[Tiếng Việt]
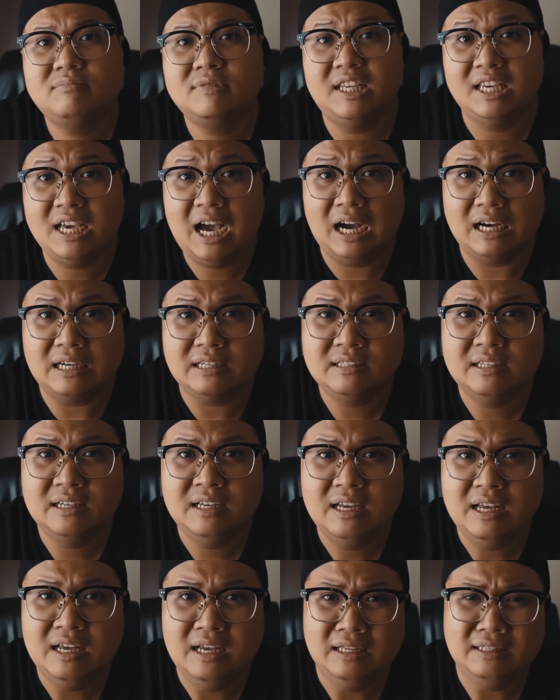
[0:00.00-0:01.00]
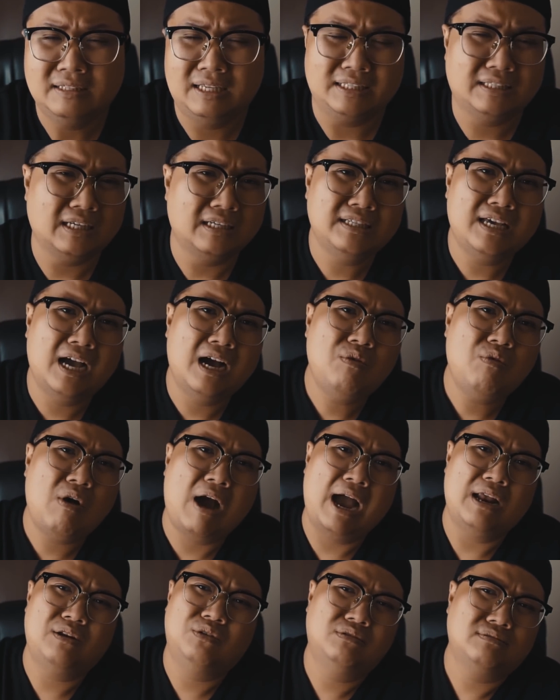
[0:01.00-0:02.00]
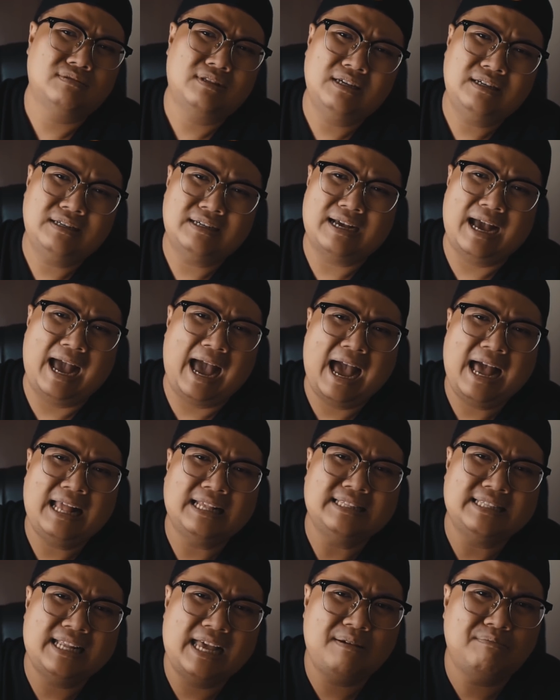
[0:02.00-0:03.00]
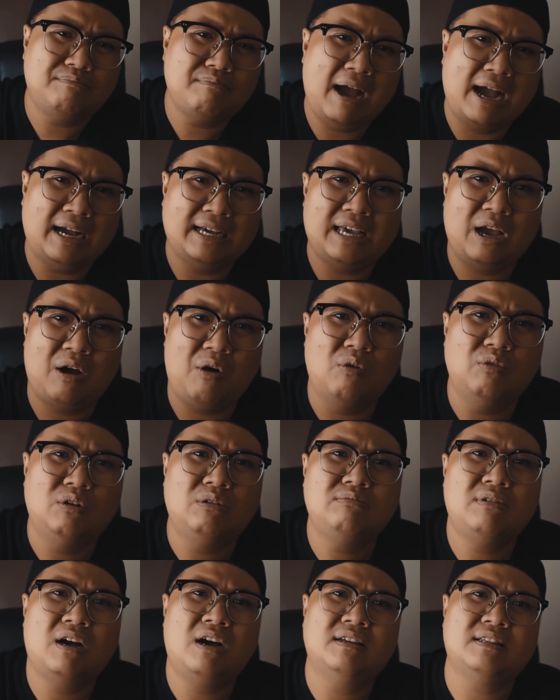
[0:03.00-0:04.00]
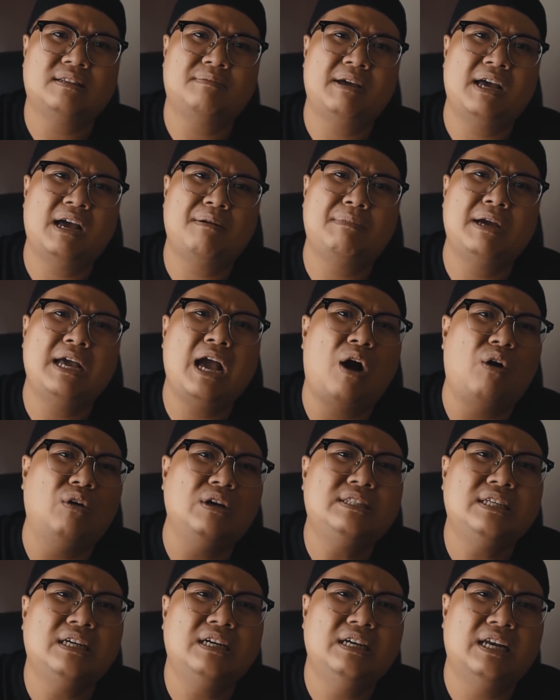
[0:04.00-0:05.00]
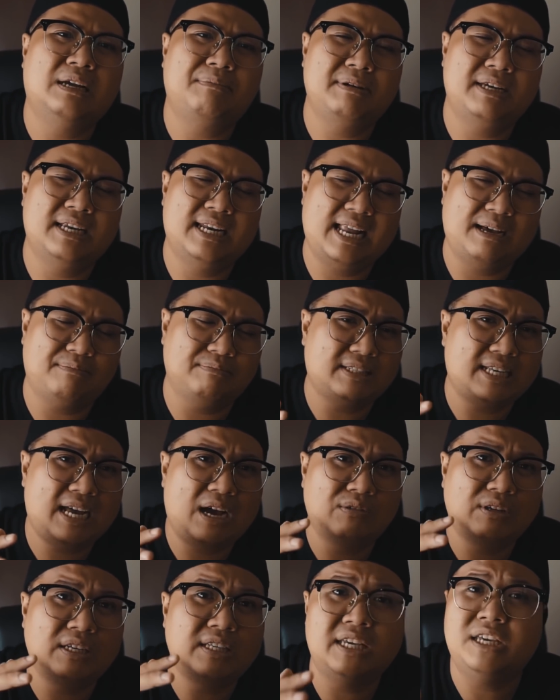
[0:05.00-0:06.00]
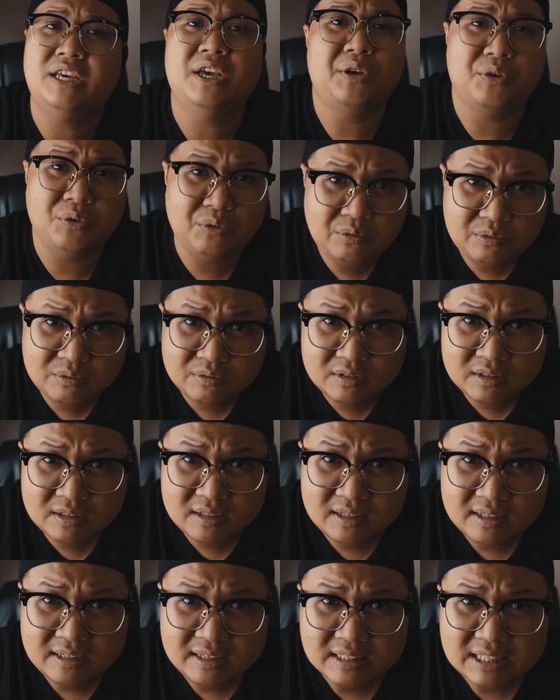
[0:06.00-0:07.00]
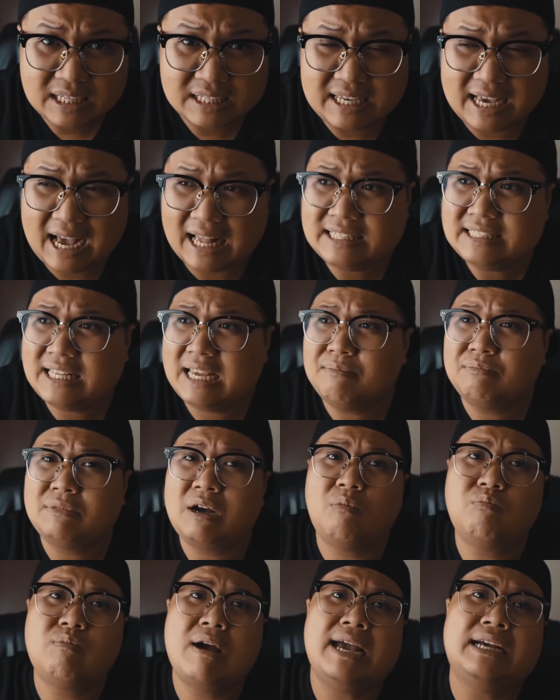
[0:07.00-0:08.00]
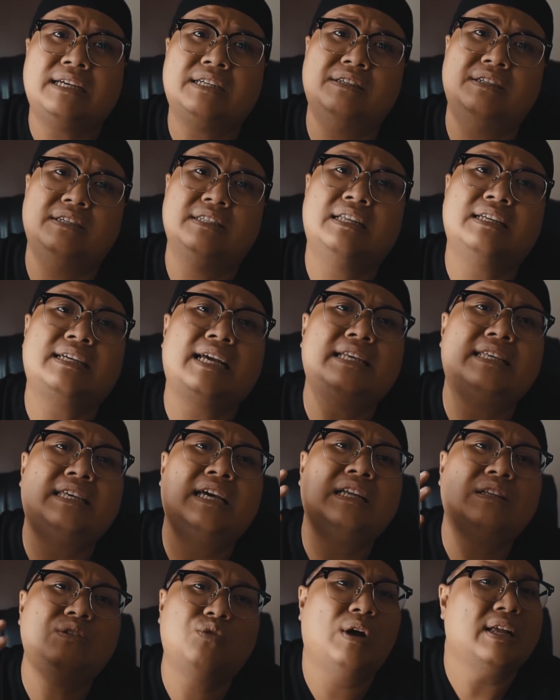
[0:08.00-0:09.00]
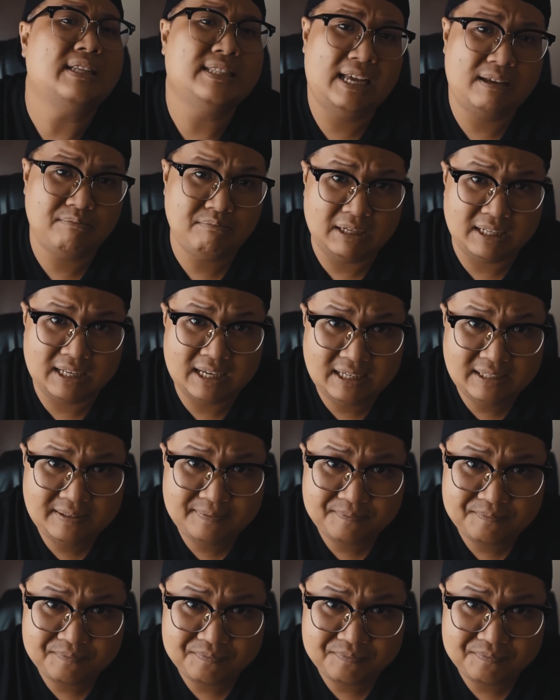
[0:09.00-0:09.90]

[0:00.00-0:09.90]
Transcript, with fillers: chỉ hận thì tưng nhớ hoài luôn tất cả anh em bàn nhậu lúc đó mới hỏi sư là vì làm sao để chỉ hiểu tại vì anh em không ai cười những cái chết của anh em mình hết